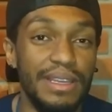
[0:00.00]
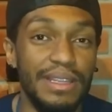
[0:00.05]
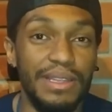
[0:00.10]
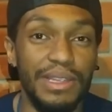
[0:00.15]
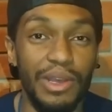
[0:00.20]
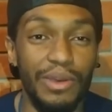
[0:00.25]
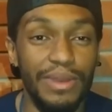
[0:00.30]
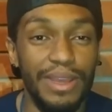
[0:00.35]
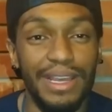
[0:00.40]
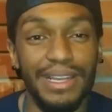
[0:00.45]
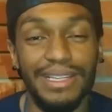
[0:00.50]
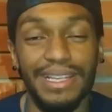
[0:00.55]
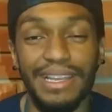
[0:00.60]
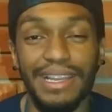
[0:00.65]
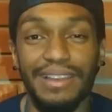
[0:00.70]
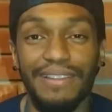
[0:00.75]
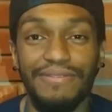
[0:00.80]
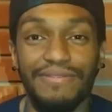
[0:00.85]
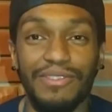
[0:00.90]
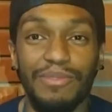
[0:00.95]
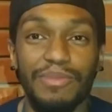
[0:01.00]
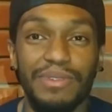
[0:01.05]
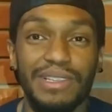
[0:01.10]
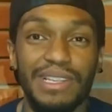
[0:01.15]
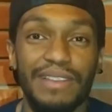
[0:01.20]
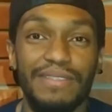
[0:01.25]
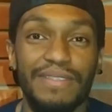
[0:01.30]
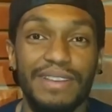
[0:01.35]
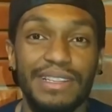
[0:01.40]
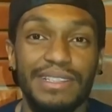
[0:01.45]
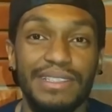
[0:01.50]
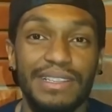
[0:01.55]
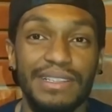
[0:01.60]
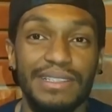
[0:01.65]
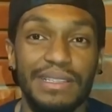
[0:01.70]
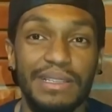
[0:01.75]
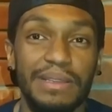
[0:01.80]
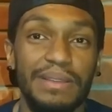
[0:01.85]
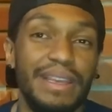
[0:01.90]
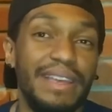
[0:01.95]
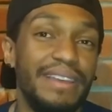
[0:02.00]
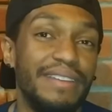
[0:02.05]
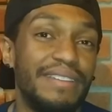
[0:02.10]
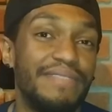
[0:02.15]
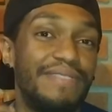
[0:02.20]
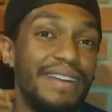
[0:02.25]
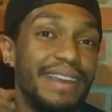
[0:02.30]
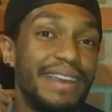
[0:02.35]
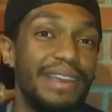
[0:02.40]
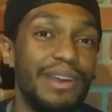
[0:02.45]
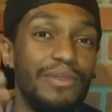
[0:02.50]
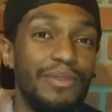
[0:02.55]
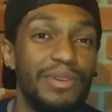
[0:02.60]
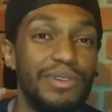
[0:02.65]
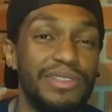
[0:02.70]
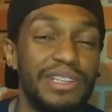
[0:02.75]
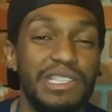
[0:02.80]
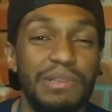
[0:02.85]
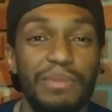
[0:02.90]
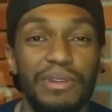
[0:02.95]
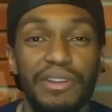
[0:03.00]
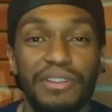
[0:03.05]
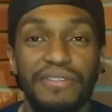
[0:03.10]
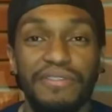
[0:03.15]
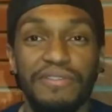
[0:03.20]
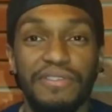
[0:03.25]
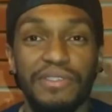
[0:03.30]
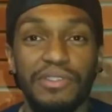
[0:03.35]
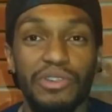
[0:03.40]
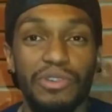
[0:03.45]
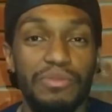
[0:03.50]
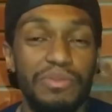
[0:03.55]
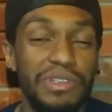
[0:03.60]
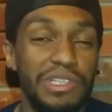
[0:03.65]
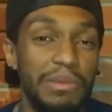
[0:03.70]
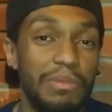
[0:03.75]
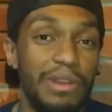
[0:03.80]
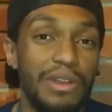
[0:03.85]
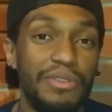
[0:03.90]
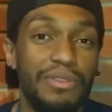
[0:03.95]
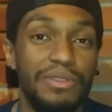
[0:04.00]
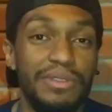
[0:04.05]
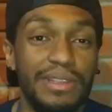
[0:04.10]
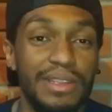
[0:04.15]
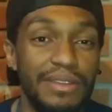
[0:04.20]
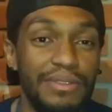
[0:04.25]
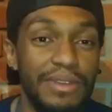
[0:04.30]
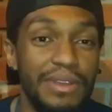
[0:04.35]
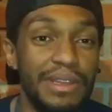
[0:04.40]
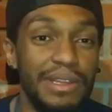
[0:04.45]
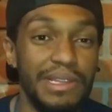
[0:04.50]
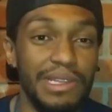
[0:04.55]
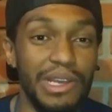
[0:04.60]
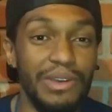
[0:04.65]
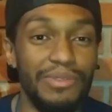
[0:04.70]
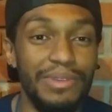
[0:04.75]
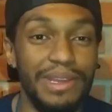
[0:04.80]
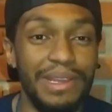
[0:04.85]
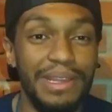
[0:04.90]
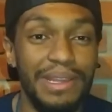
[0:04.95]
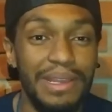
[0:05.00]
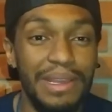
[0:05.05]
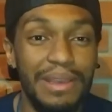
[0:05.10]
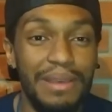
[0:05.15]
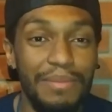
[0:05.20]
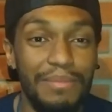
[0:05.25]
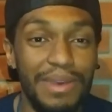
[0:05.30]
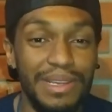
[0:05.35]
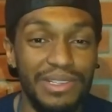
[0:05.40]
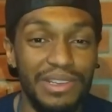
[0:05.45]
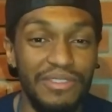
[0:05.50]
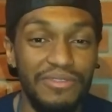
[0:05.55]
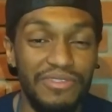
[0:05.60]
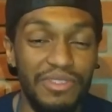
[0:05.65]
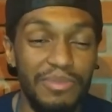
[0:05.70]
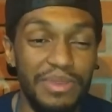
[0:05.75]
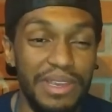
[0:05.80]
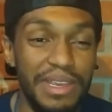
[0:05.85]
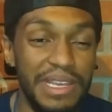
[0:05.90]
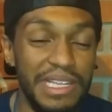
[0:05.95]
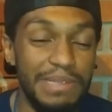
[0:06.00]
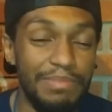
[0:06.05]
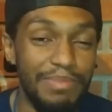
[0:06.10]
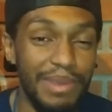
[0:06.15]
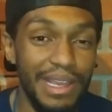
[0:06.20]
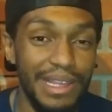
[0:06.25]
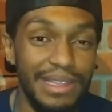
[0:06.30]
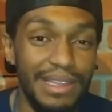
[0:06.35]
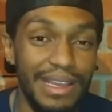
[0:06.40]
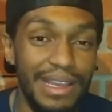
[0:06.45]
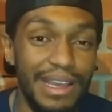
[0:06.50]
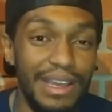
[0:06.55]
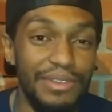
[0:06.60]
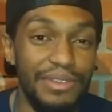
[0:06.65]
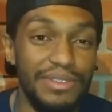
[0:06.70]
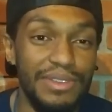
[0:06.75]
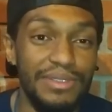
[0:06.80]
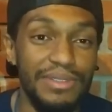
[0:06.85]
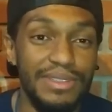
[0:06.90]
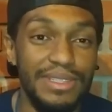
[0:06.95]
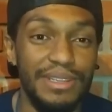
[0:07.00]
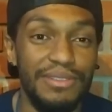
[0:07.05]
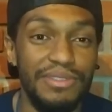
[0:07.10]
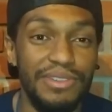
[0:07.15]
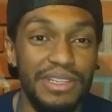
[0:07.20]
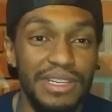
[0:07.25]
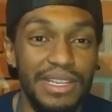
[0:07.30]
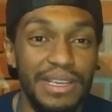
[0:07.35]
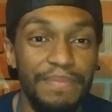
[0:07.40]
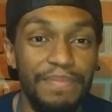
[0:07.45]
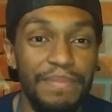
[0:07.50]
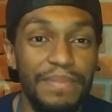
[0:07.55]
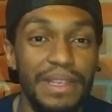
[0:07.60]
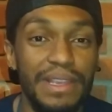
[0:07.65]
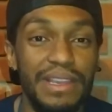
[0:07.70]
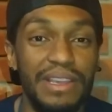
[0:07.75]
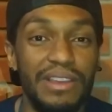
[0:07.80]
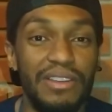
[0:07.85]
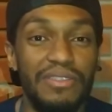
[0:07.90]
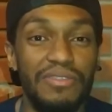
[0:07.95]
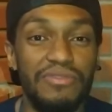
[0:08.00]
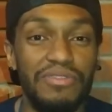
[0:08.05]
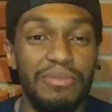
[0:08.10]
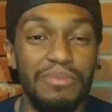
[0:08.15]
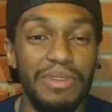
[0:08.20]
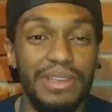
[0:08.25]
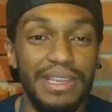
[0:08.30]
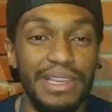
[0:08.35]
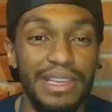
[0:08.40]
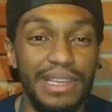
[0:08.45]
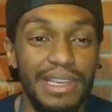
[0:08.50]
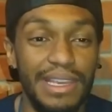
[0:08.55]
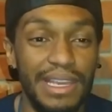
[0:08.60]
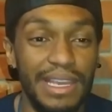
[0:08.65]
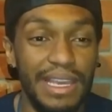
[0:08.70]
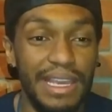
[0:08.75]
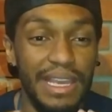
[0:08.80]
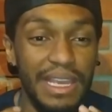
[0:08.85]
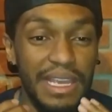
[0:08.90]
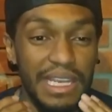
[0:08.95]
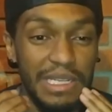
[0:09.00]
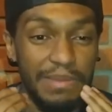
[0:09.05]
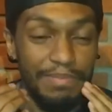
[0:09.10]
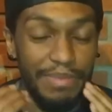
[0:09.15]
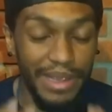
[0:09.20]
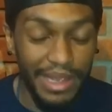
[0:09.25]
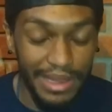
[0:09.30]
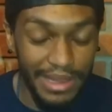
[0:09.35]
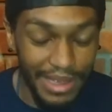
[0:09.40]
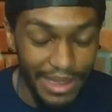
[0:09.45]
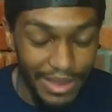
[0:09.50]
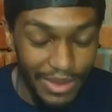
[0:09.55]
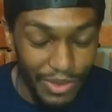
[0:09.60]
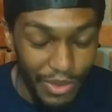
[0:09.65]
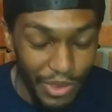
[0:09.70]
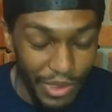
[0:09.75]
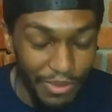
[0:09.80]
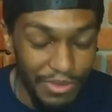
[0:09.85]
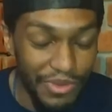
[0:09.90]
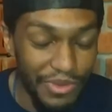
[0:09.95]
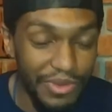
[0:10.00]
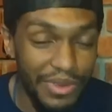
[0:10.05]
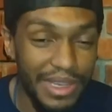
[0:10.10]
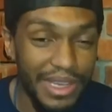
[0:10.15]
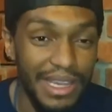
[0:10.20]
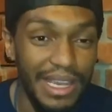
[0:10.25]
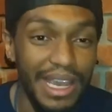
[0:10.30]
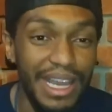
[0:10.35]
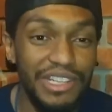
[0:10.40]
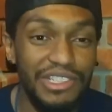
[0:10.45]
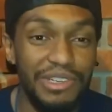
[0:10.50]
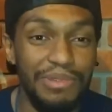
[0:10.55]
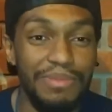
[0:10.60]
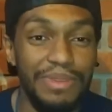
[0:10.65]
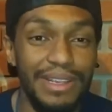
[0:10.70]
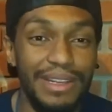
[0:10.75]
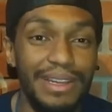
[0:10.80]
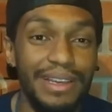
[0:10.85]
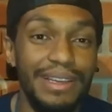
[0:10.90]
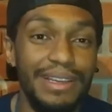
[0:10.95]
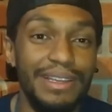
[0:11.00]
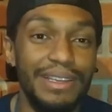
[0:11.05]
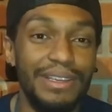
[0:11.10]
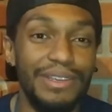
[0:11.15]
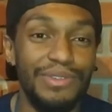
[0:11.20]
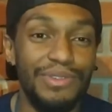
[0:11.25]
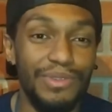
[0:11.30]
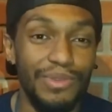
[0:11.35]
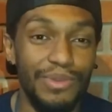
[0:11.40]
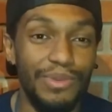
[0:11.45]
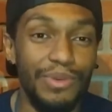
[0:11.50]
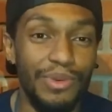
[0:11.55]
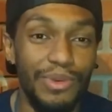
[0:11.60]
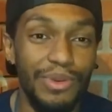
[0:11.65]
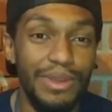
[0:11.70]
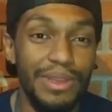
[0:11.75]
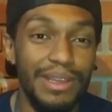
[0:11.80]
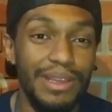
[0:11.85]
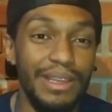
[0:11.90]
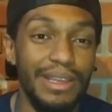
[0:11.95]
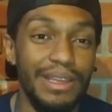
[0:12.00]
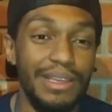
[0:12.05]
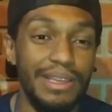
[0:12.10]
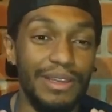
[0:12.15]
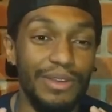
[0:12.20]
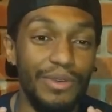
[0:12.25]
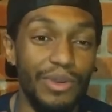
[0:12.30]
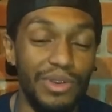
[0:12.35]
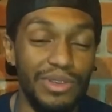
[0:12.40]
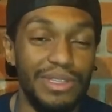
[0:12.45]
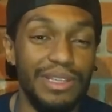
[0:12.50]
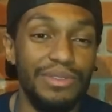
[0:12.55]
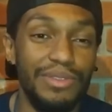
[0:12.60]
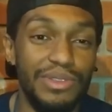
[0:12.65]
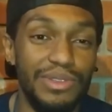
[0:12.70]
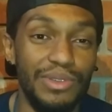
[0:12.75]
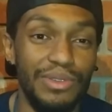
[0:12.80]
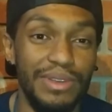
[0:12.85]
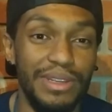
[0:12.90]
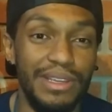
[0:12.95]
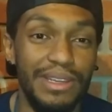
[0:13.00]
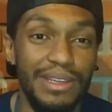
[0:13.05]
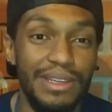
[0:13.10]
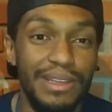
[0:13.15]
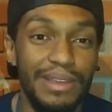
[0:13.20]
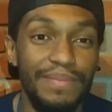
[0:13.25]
Não é aquele filme que você vai dizer assim, é, que vai ganhar o Oscar de melhor filme, de melhor roteiro. Não é. Mas é um filme que respeita a nossa nostalgia, é um filme que respeita todo mundo que admira e jogou e gosta do Sonic.